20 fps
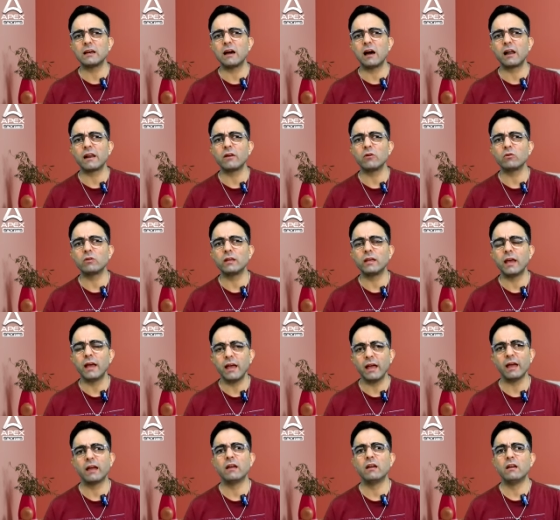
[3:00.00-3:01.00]
लगा रहे होते
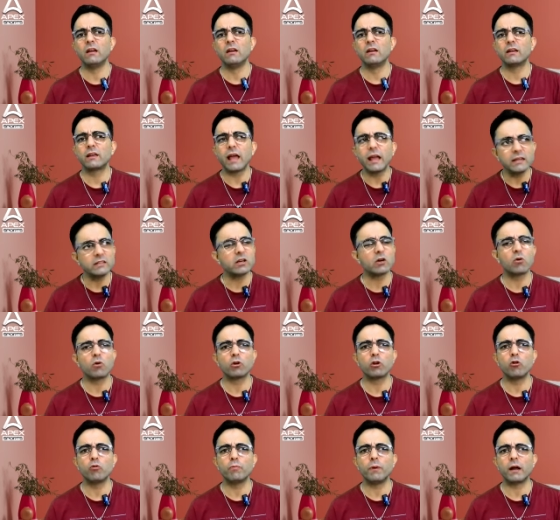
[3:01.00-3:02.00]
हैं कई
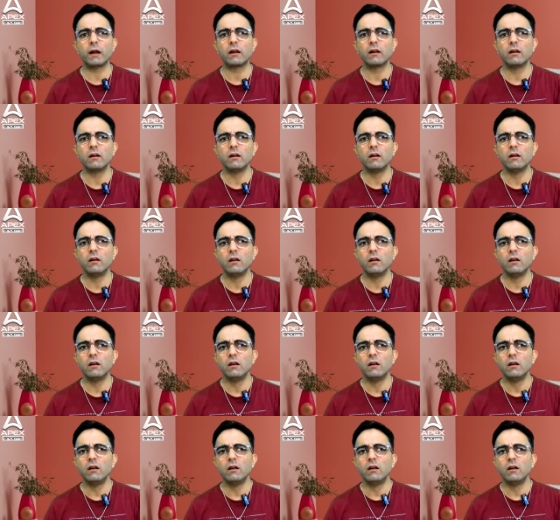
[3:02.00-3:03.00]
जगहों के ऊपर
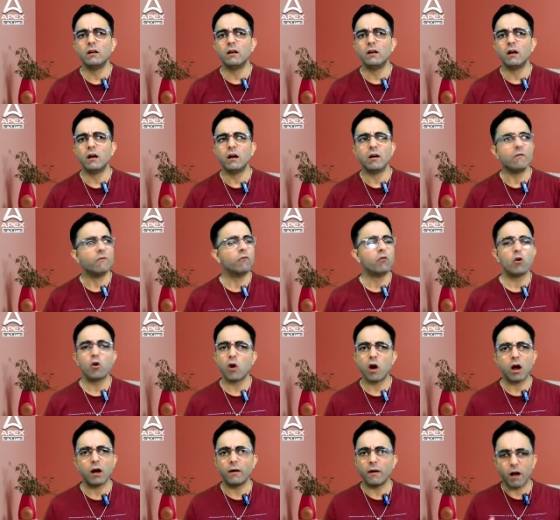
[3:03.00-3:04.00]
वो
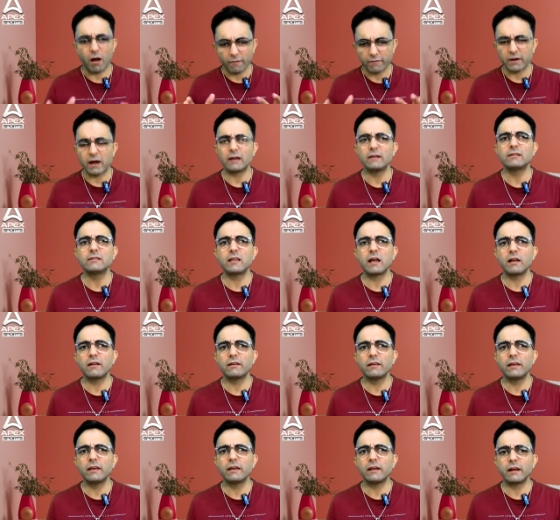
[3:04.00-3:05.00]

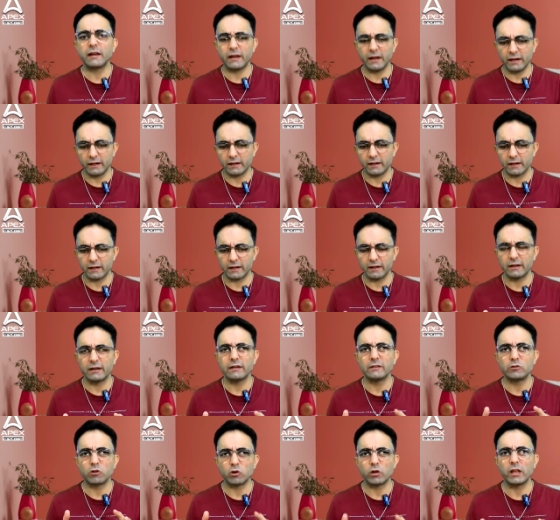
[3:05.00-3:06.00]
अफगानिस्तान की क्रिकेट
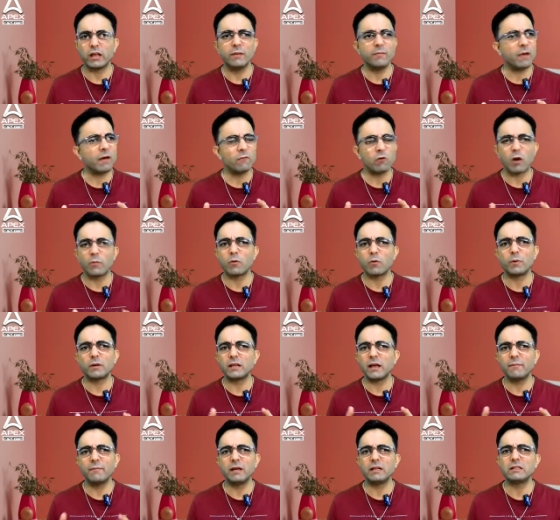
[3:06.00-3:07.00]
जो टीम है वो आपको
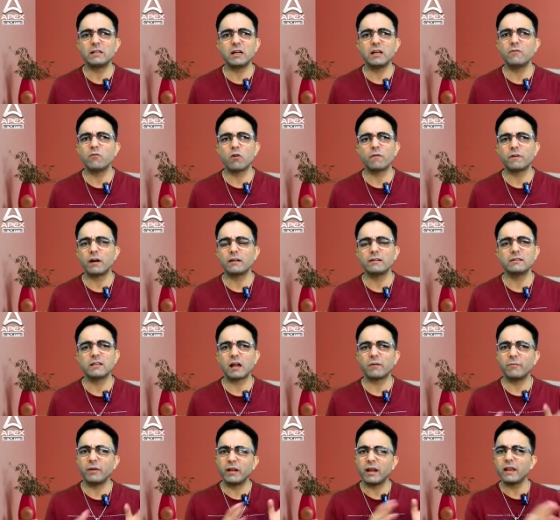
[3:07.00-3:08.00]
पता है मेजरली वो
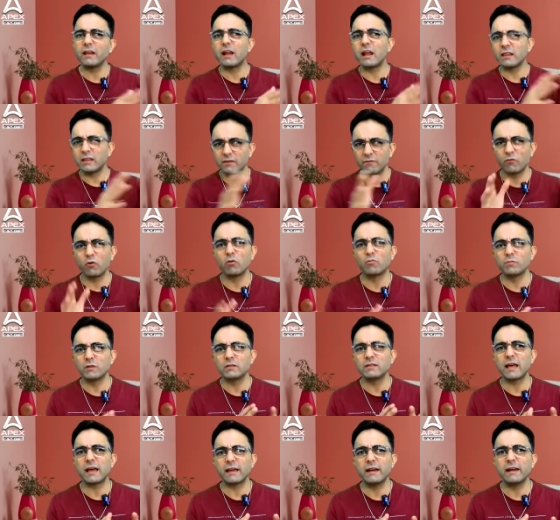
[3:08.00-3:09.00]
अफगानिस्तान में नहीं रहती वो
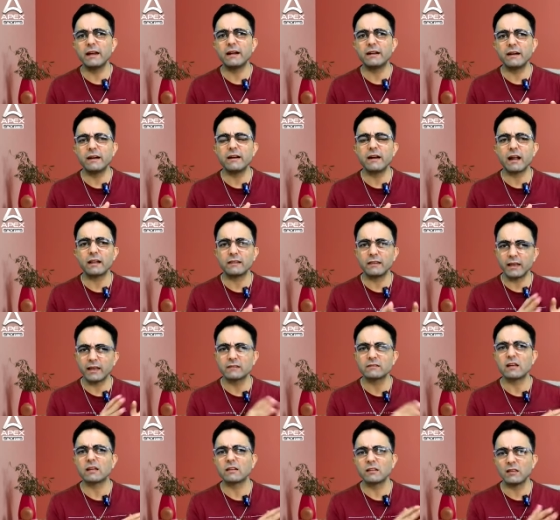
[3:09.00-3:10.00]
सेग्रीगेटेड रहते
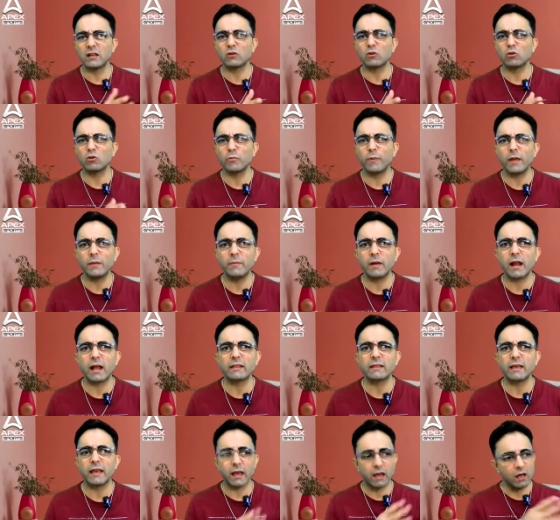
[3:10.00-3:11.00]
हैं ज़्यादातर तो दुबई में
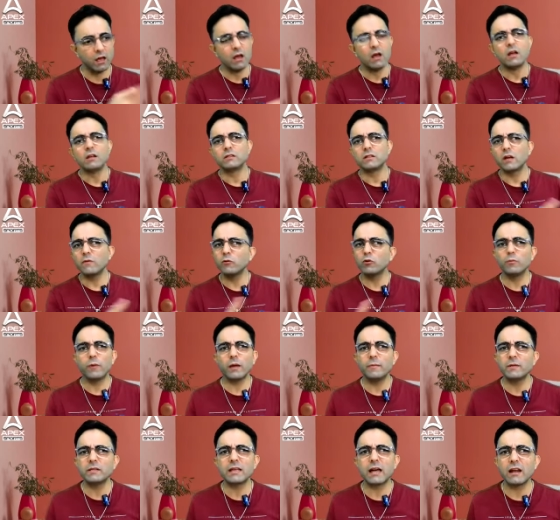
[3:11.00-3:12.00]
रहते हैं सर वो
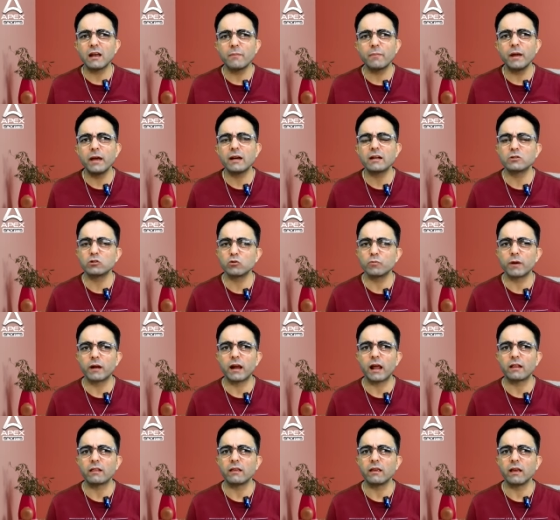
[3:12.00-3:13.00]
दुबई में सारे अपने खर्चों पर
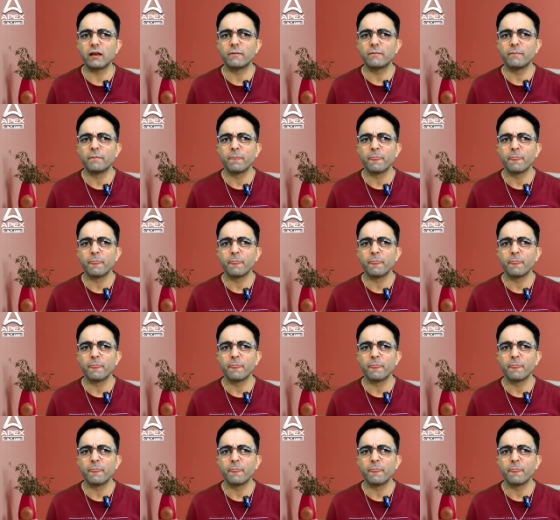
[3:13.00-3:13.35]
रहते हैं